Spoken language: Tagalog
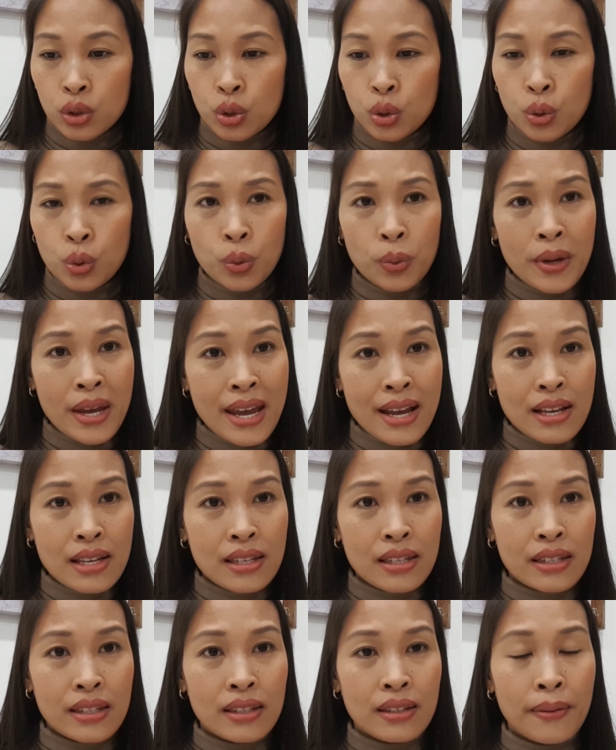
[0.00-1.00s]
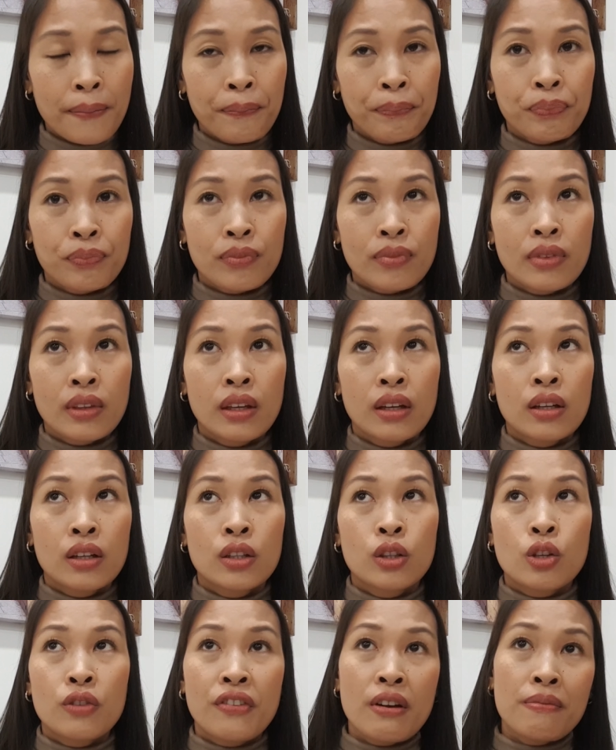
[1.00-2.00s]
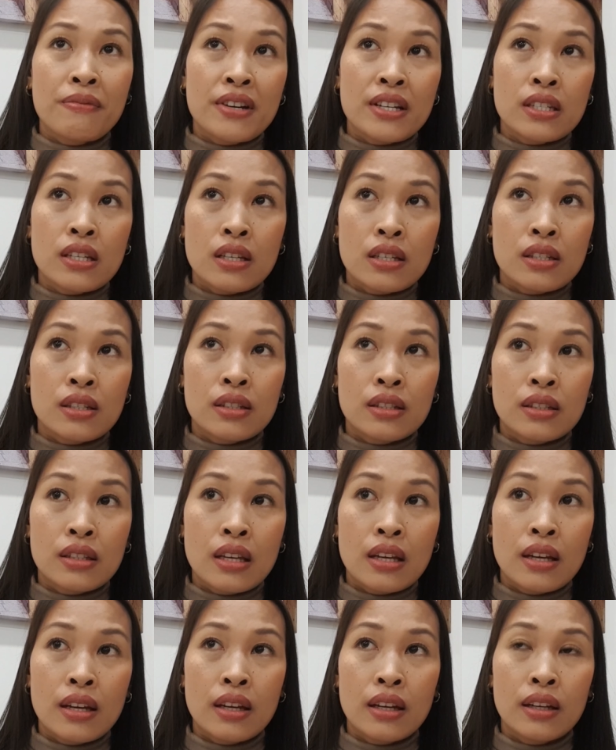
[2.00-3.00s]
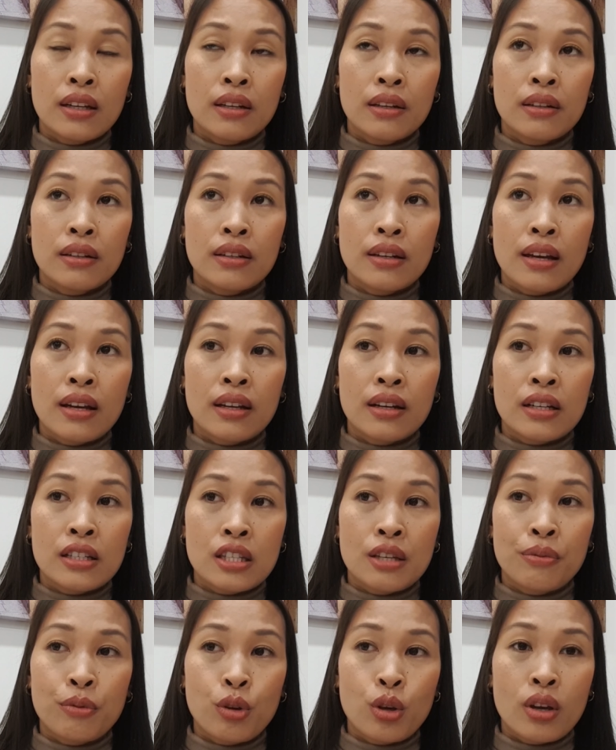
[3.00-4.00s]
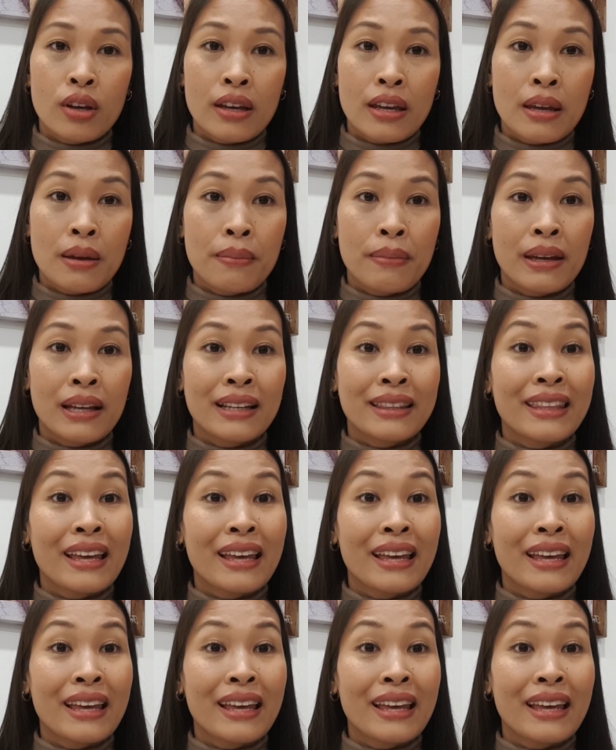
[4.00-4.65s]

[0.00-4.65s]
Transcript: two weeks, November 16, nag-receive ko yung email.